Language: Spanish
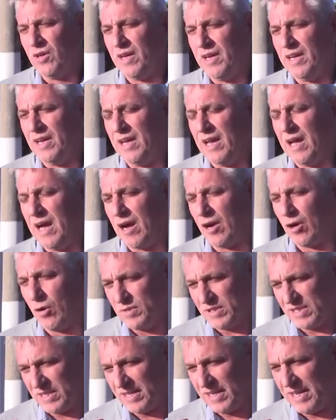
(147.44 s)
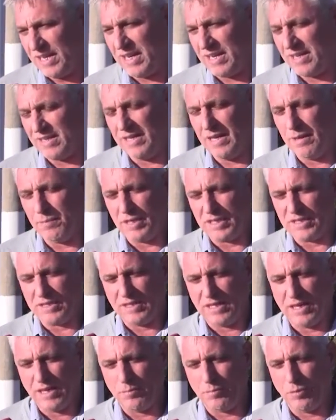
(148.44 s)
en la comisaría y a
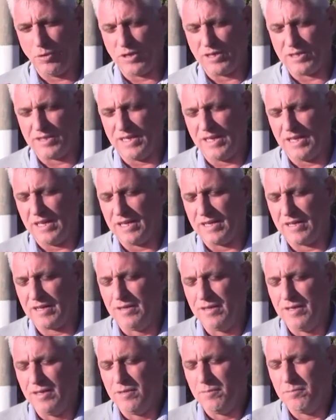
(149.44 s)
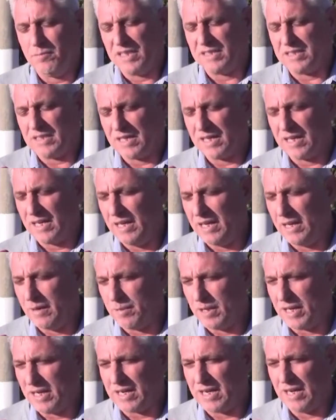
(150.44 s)
partir de ahí poder tener más
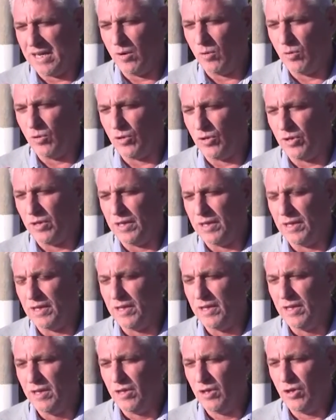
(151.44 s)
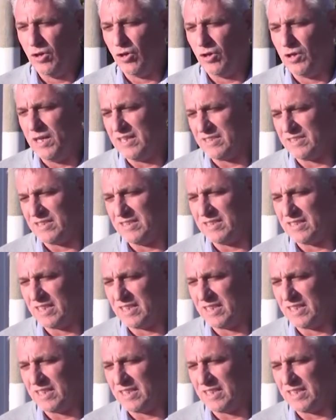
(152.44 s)
tranquilidad para cada uno de los y las